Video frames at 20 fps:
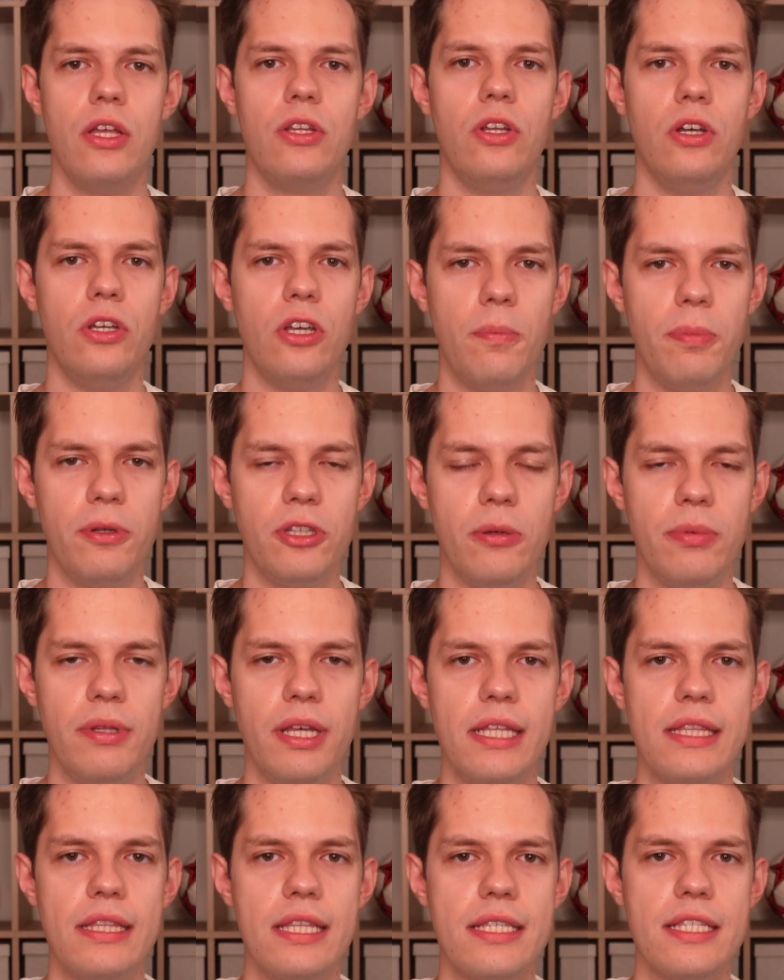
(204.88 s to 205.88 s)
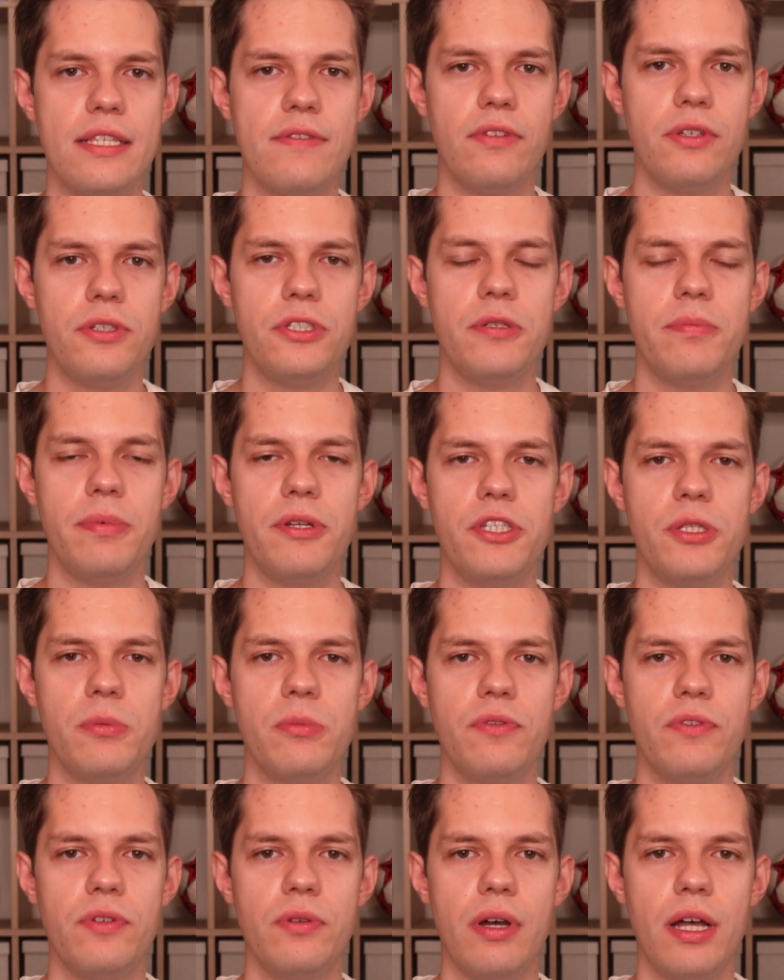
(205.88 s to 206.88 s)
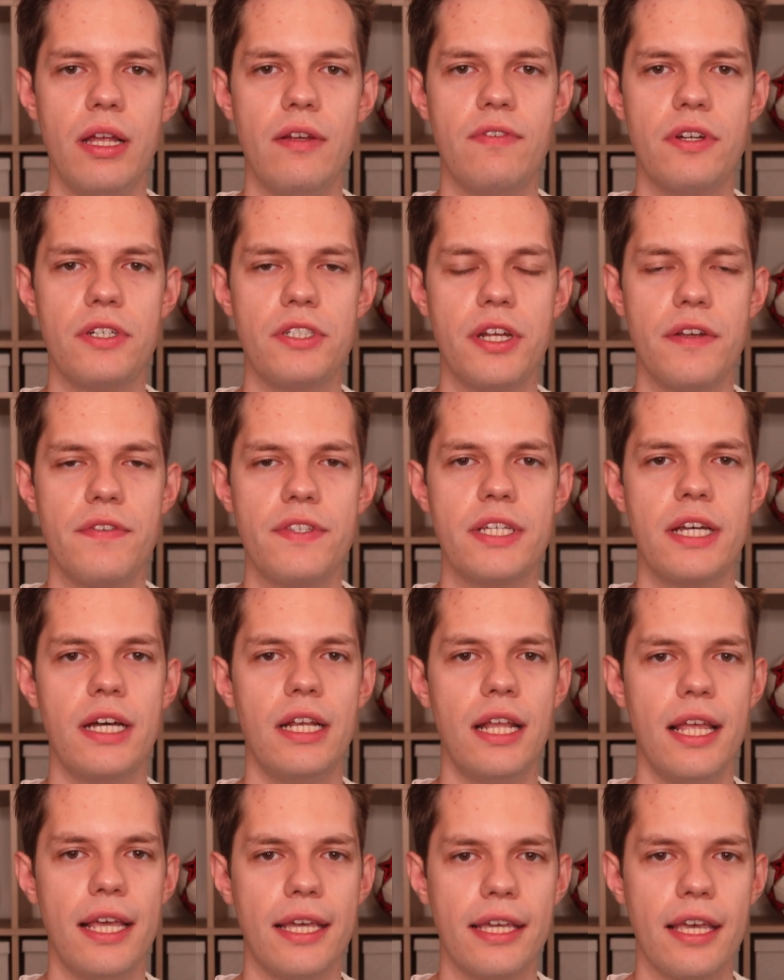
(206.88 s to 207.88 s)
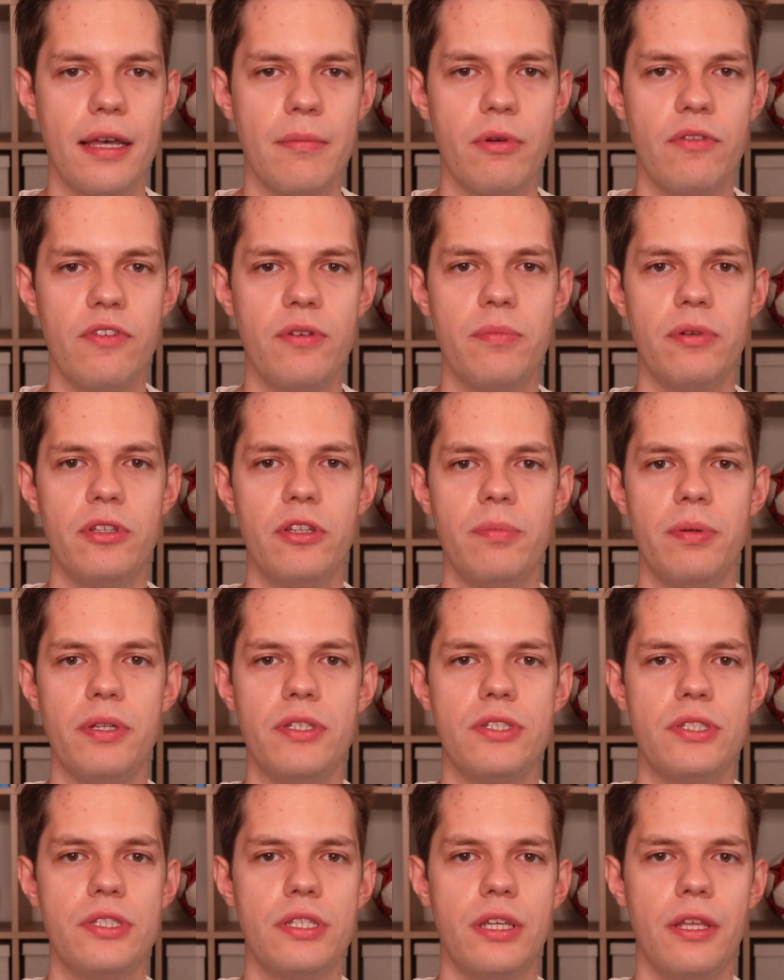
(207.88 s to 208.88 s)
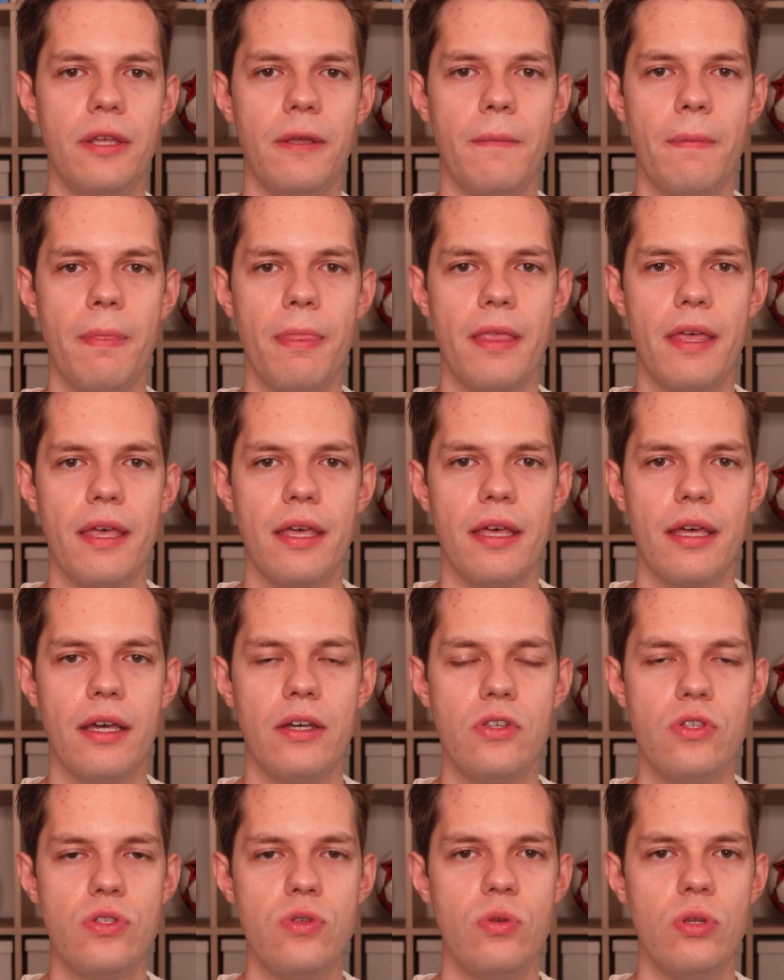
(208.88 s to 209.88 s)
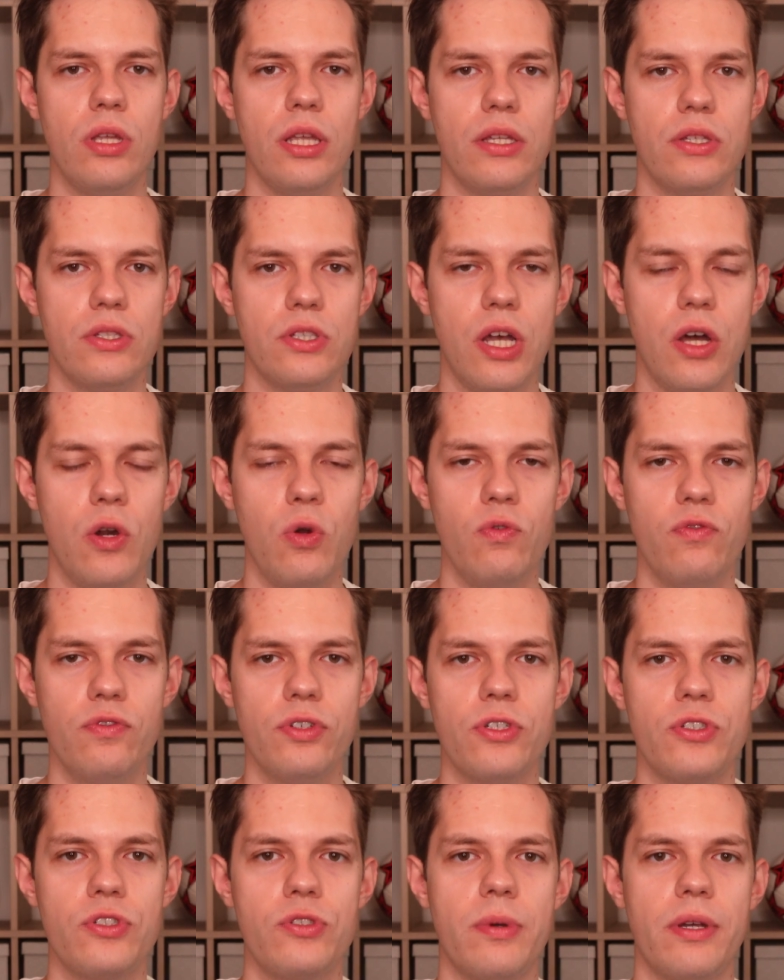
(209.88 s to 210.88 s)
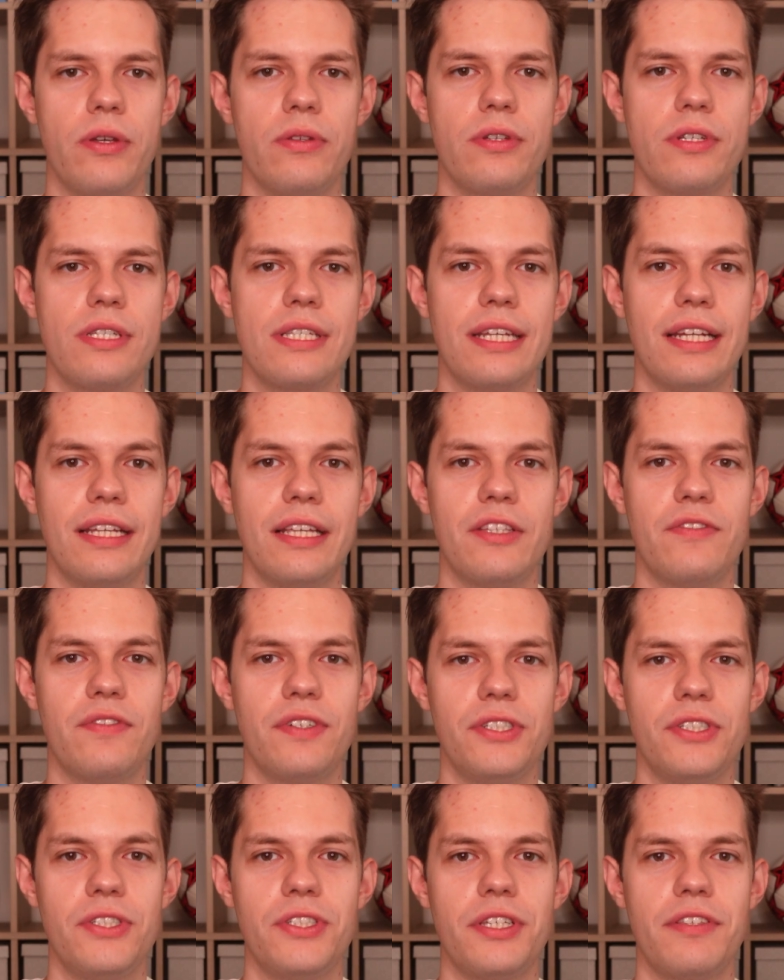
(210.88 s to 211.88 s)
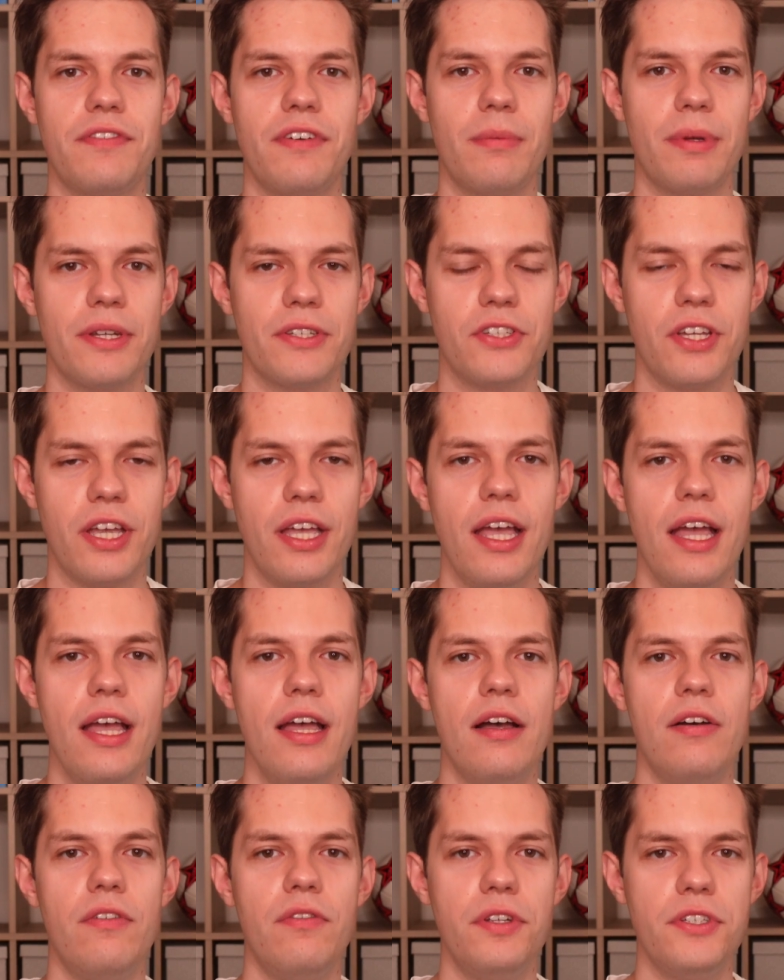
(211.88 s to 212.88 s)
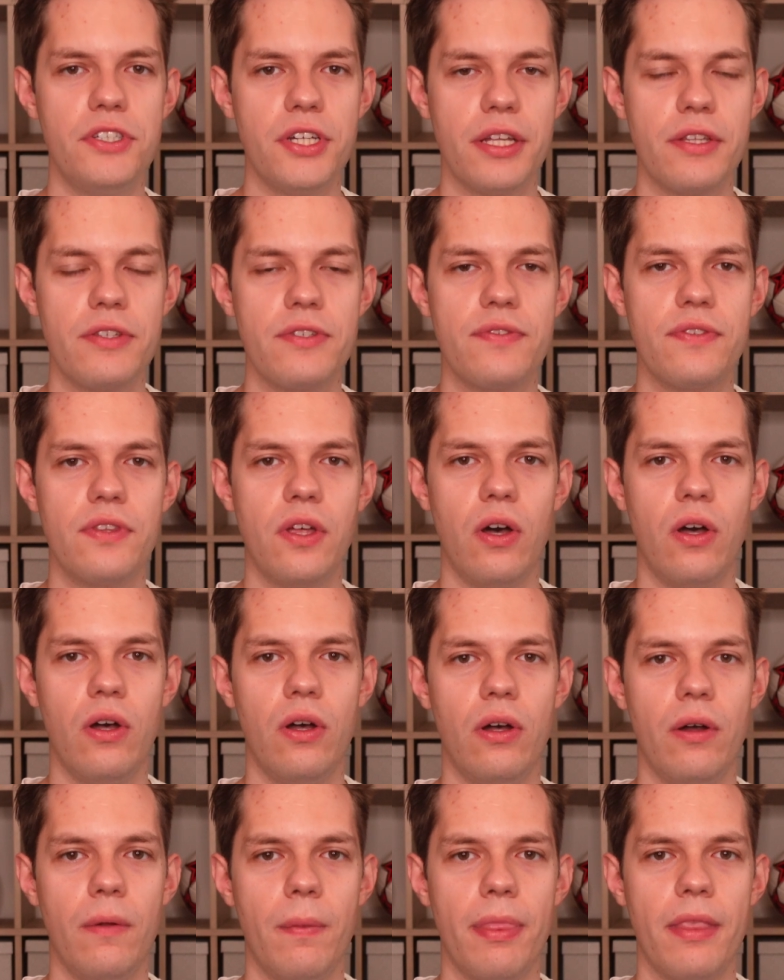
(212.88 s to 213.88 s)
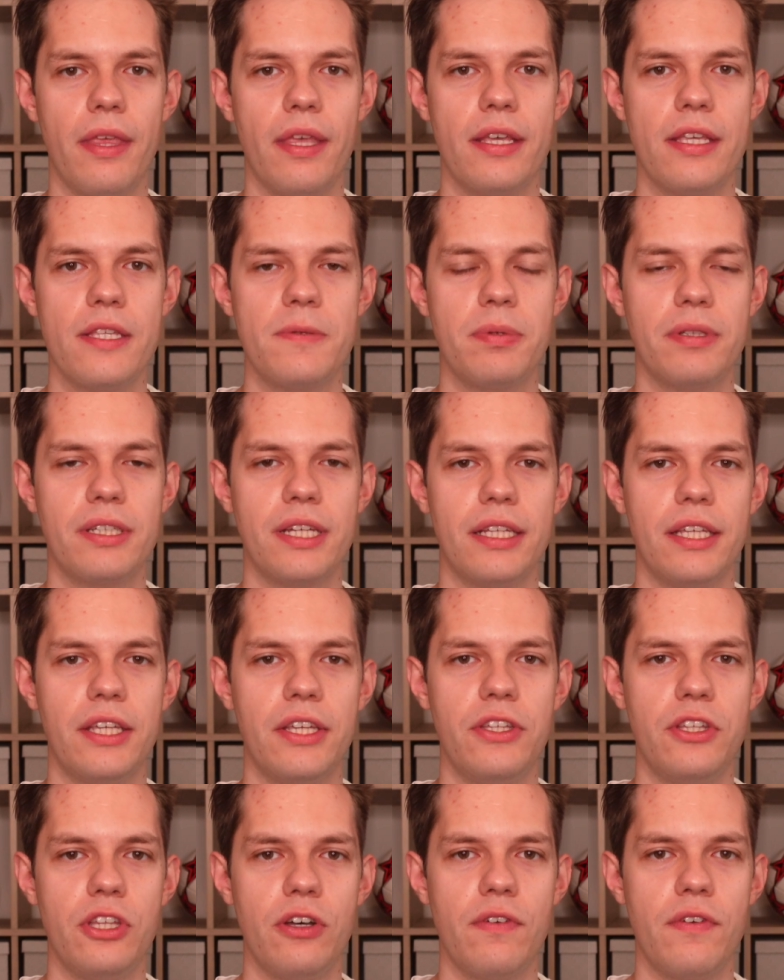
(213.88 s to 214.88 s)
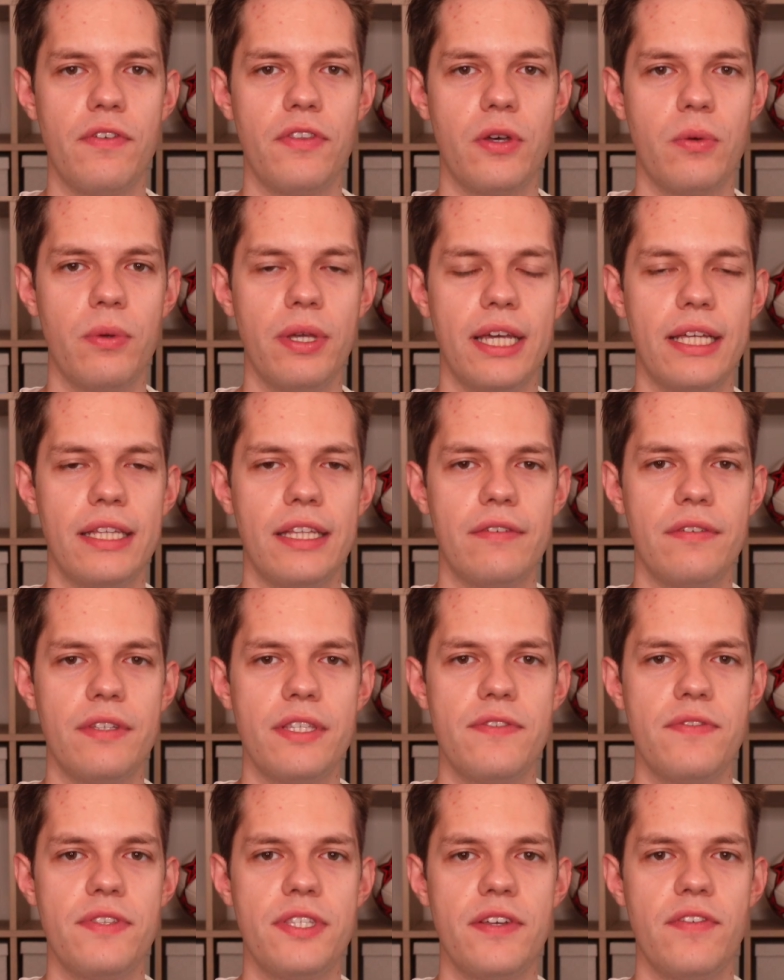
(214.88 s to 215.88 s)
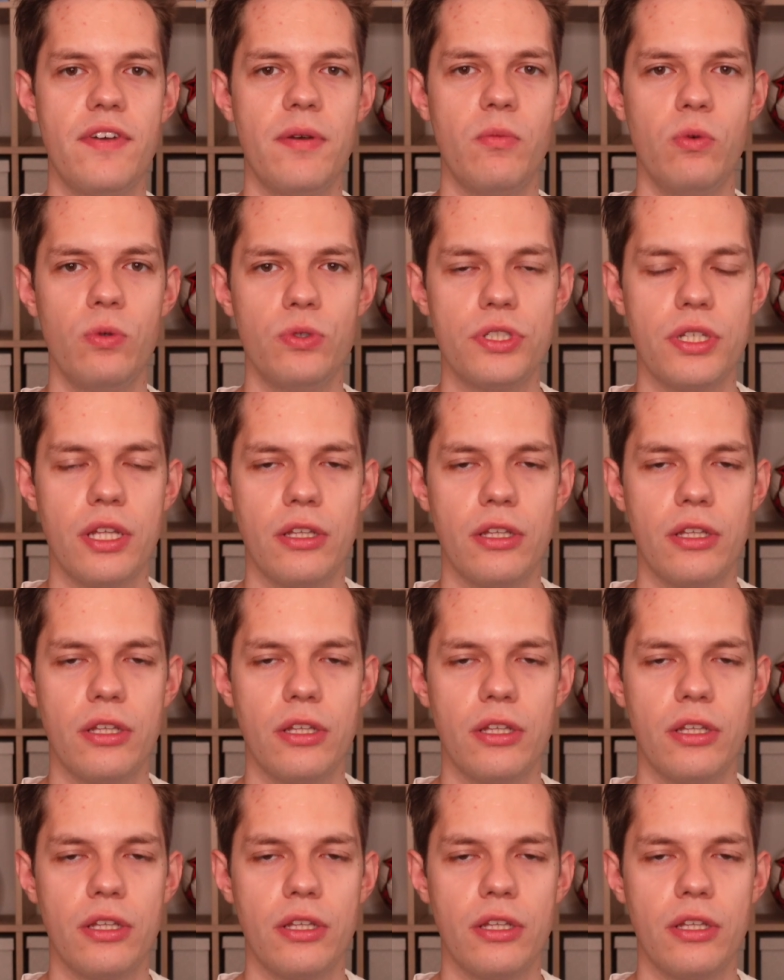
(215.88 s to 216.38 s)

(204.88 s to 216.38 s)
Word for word: No i o podobnej intensywności będzie mówiła warszawska Legia, bowiem podopieczni e, Kostrunianicza również mają do rozgrania 22 mecze, wliczając w to e, spotkanie hitowe w ten weekend, a więc widzę we Łódź.